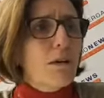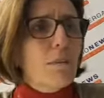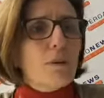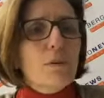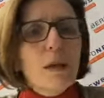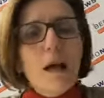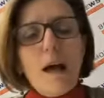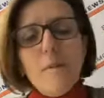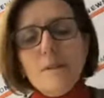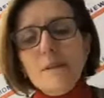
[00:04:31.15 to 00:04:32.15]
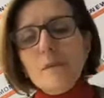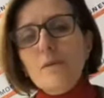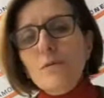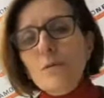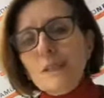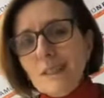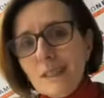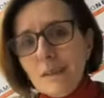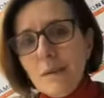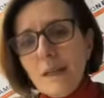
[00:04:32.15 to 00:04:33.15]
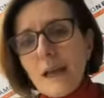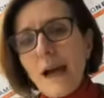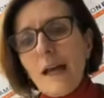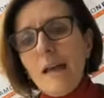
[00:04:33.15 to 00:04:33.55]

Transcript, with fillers: per cui abbiamo sempre avuto una sensibilità